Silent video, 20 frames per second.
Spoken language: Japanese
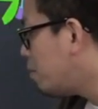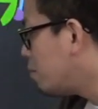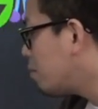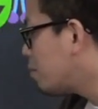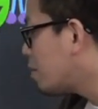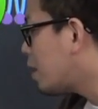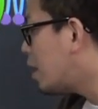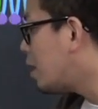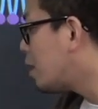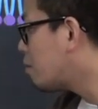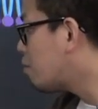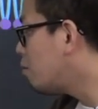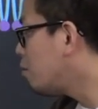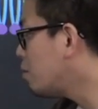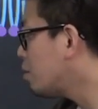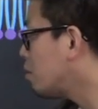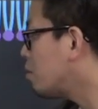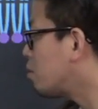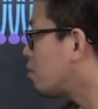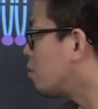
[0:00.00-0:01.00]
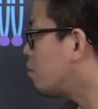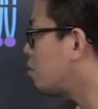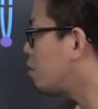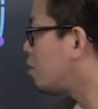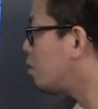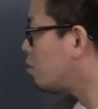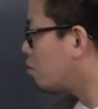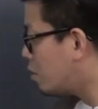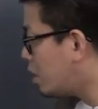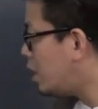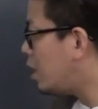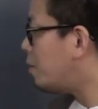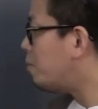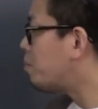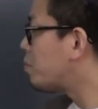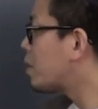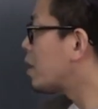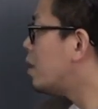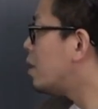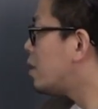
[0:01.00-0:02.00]
分解酵素より
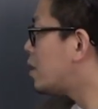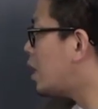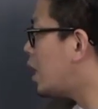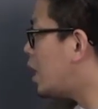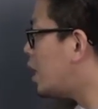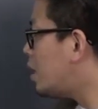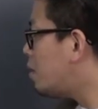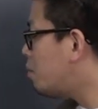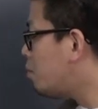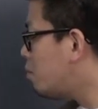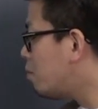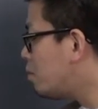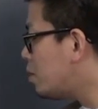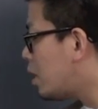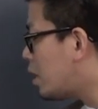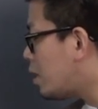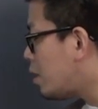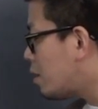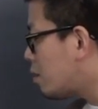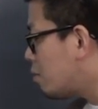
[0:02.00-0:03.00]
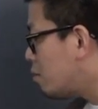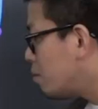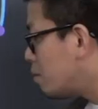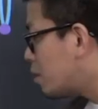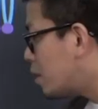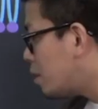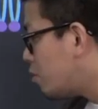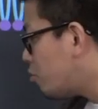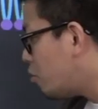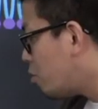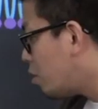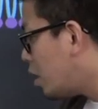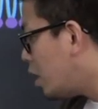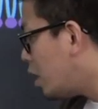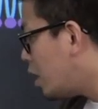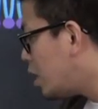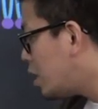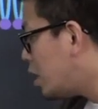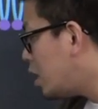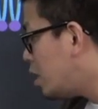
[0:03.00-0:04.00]
細胞内に存在している
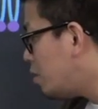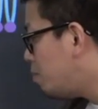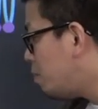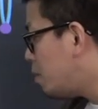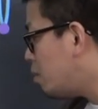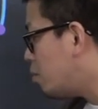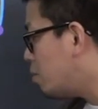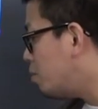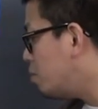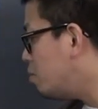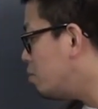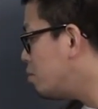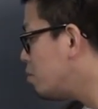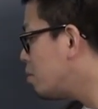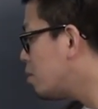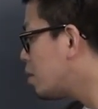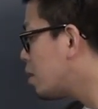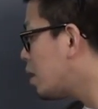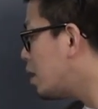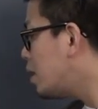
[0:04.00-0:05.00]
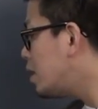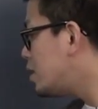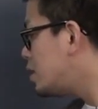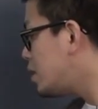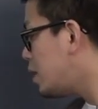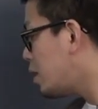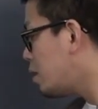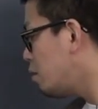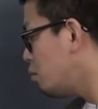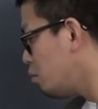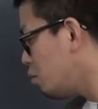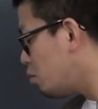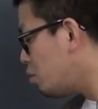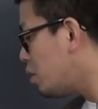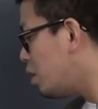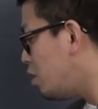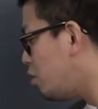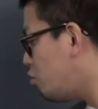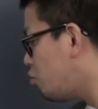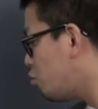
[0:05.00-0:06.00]
ATP を分解してその
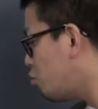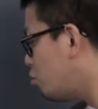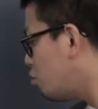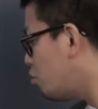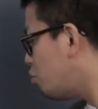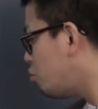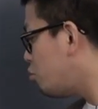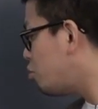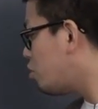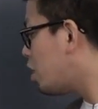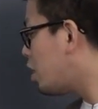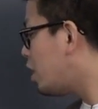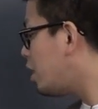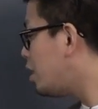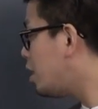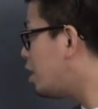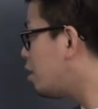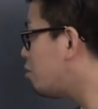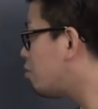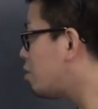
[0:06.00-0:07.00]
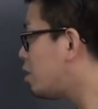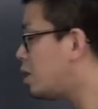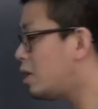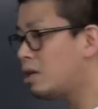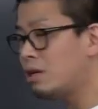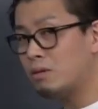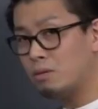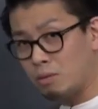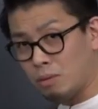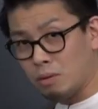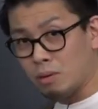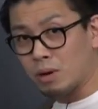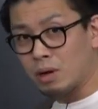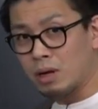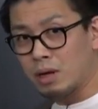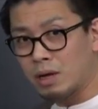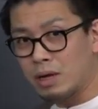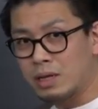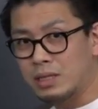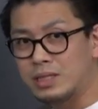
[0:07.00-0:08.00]
時に生じたエネルギーを
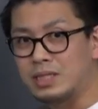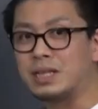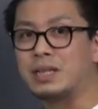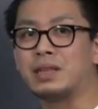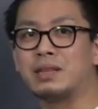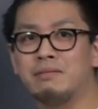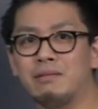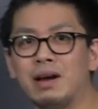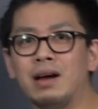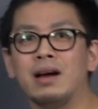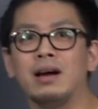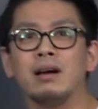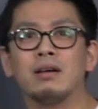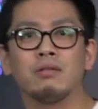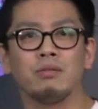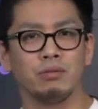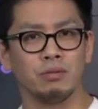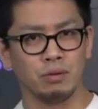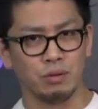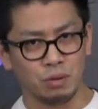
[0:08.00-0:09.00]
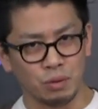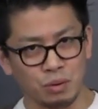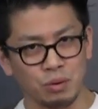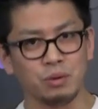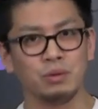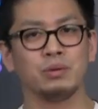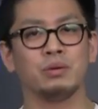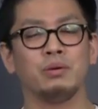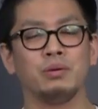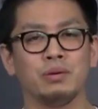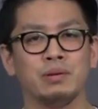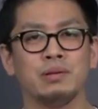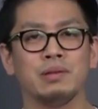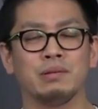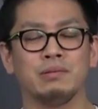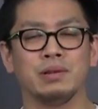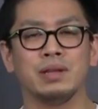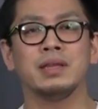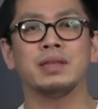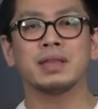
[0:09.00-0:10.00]
実はこの能動輸
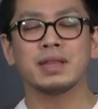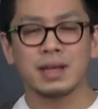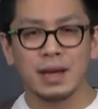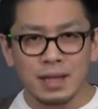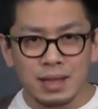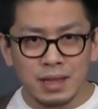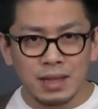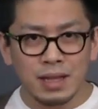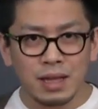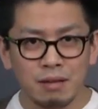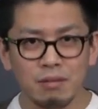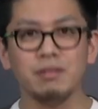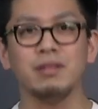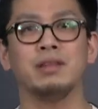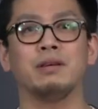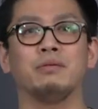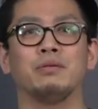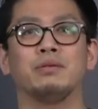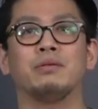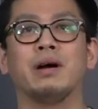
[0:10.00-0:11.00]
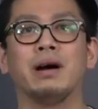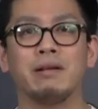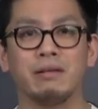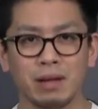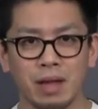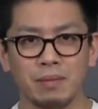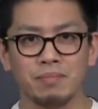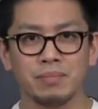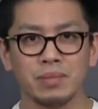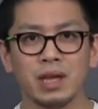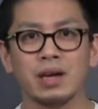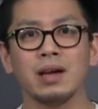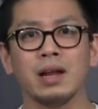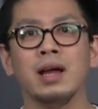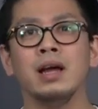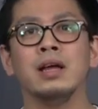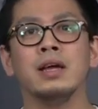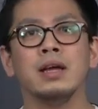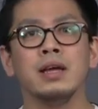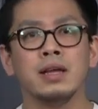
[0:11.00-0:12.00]
送に使っているってことがあるわけだか
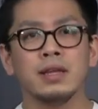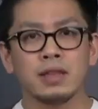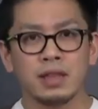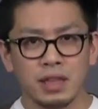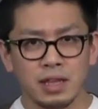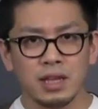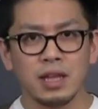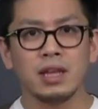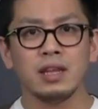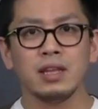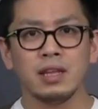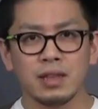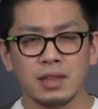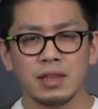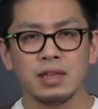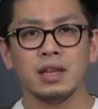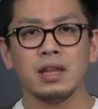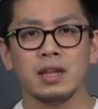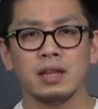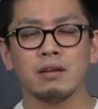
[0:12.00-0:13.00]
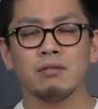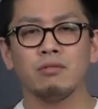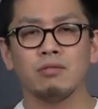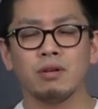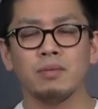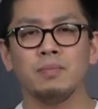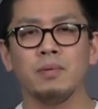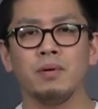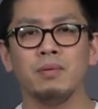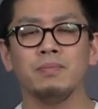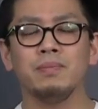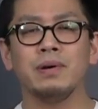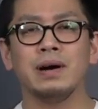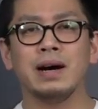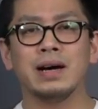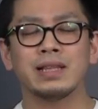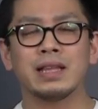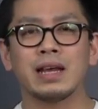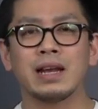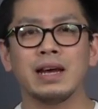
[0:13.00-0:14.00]
ら常に常にこのポンプは
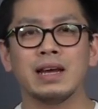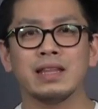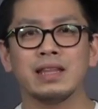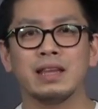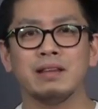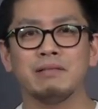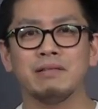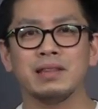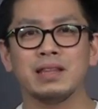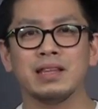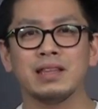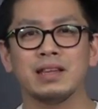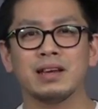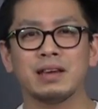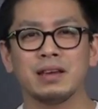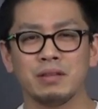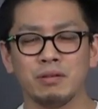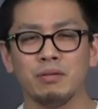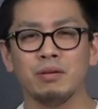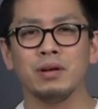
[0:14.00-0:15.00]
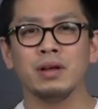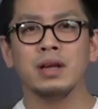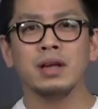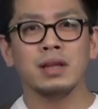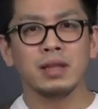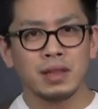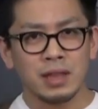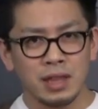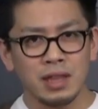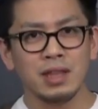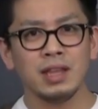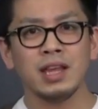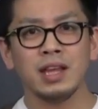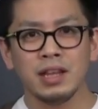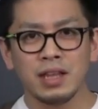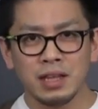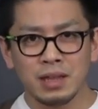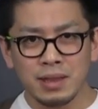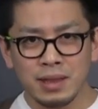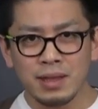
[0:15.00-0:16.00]
働いてるって言ったけど常
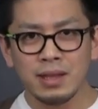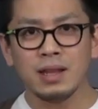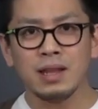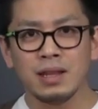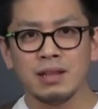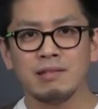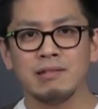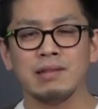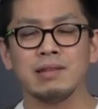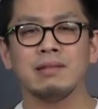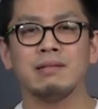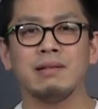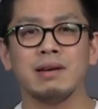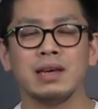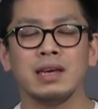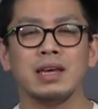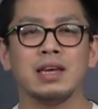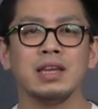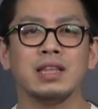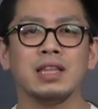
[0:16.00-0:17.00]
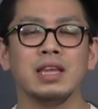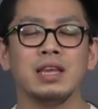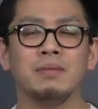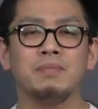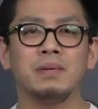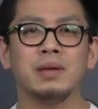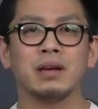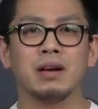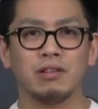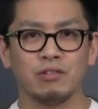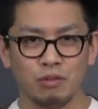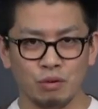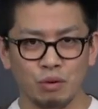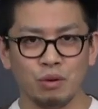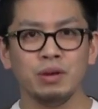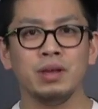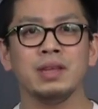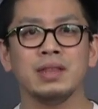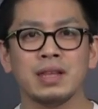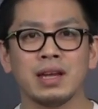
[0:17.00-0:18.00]
に常に実は ATP が
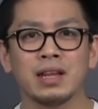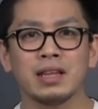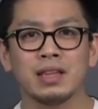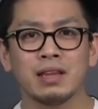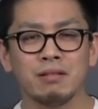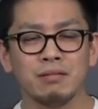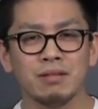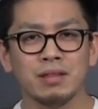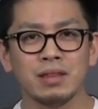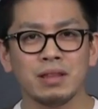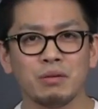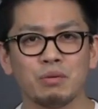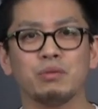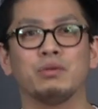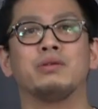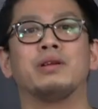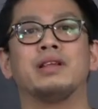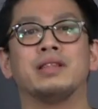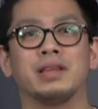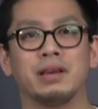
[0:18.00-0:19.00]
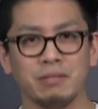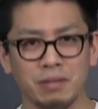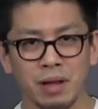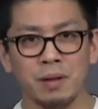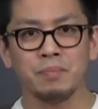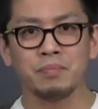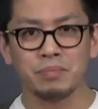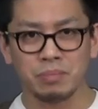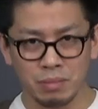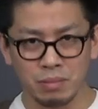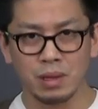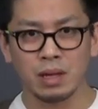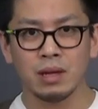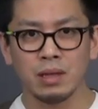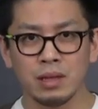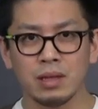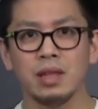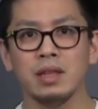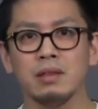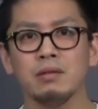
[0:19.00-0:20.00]
消費されてるってことなんだよね、うん、
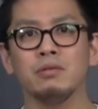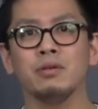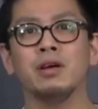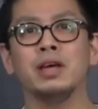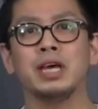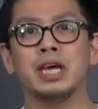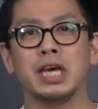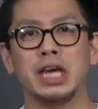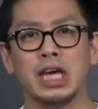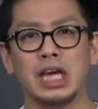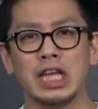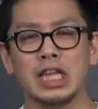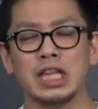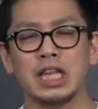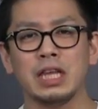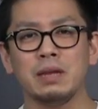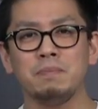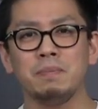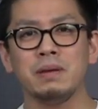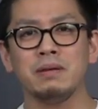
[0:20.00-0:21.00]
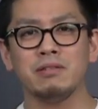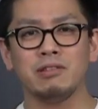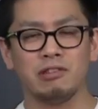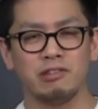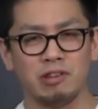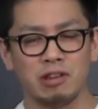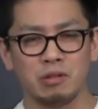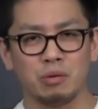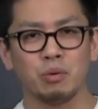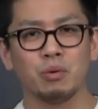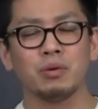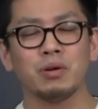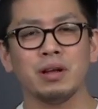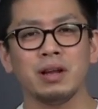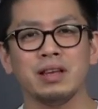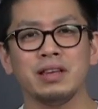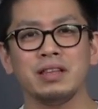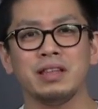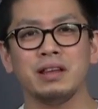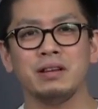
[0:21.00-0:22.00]
でその ATP ってじゃあどっか
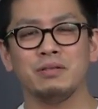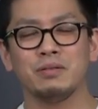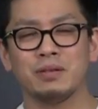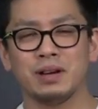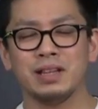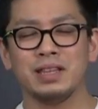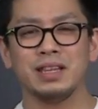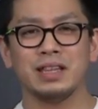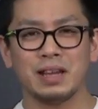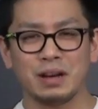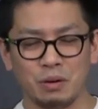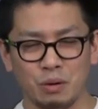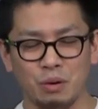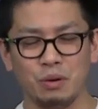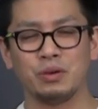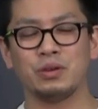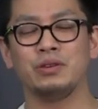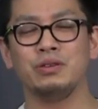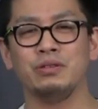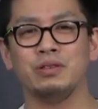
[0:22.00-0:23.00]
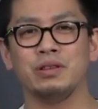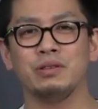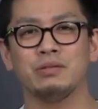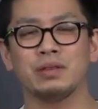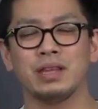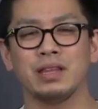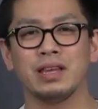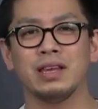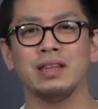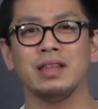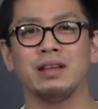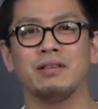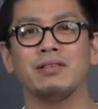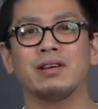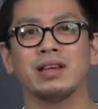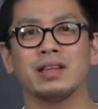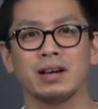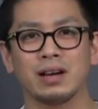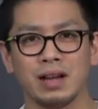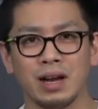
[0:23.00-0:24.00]
ら来てるのかって言ったら呼吸によってできてるわ
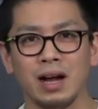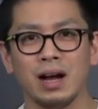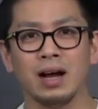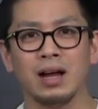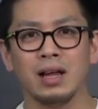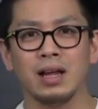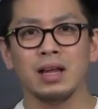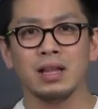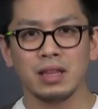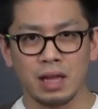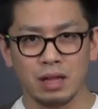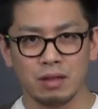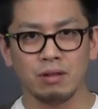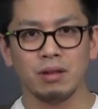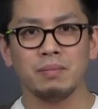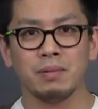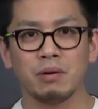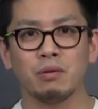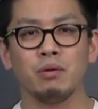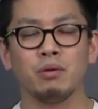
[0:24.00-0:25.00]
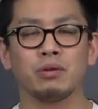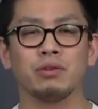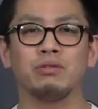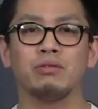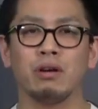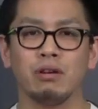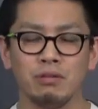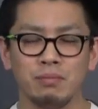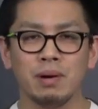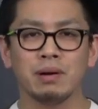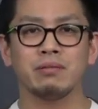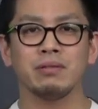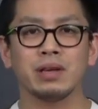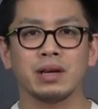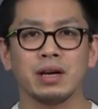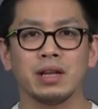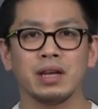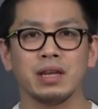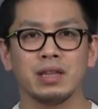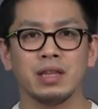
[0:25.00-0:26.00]
けだから例えば呼吸がうまくい
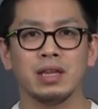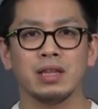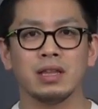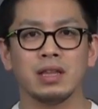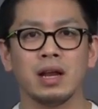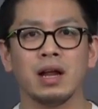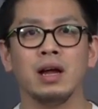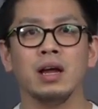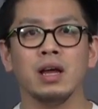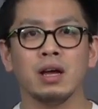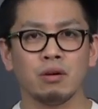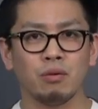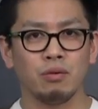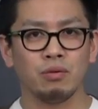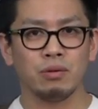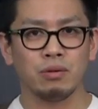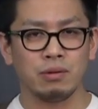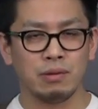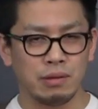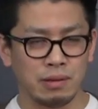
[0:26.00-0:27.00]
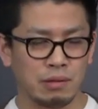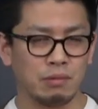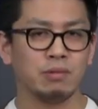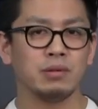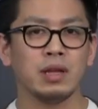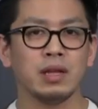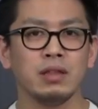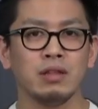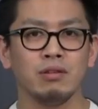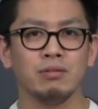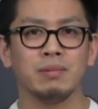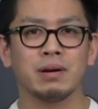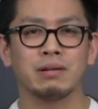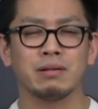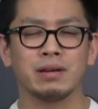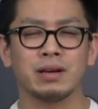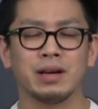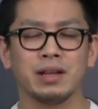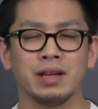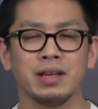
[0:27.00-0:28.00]
かないって言ったらこの輸送だってうま
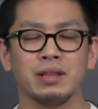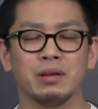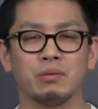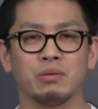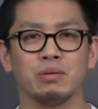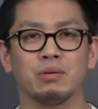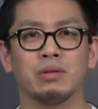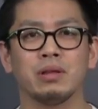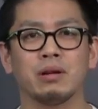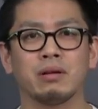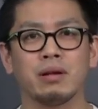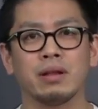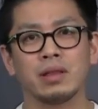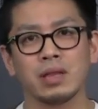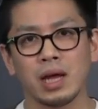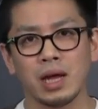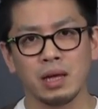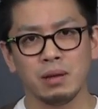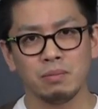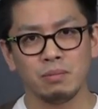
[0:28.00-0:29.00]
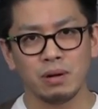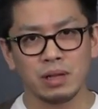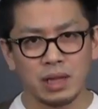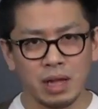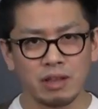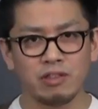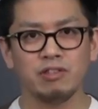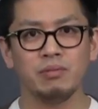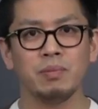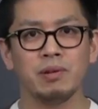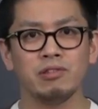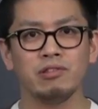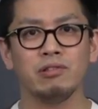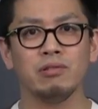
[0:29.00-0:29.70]
くいかないってことになるから細胞はたちま